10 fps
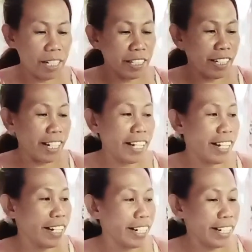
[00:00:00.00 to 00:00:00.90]

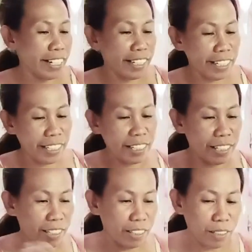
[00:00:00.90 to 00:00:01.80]
Ayan.
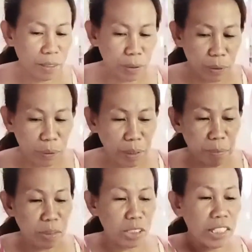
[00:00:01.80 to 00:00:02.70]

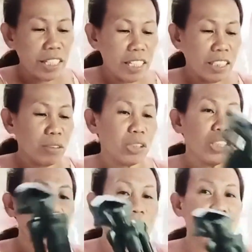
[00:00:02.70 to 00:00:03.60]
OMG. Ito
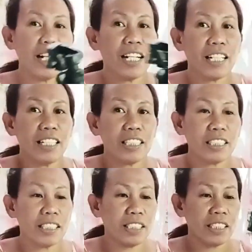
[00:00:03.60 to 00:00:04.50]
siya
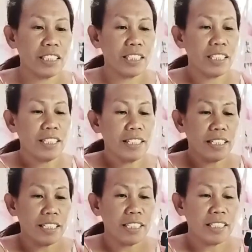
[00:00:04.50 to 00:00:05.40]
guys.
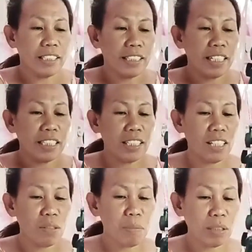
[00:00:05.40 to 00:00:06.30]
At
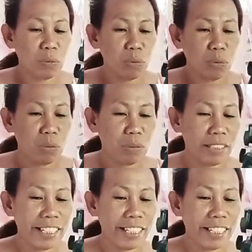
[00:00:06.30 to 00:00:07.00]
hindi ako marunong.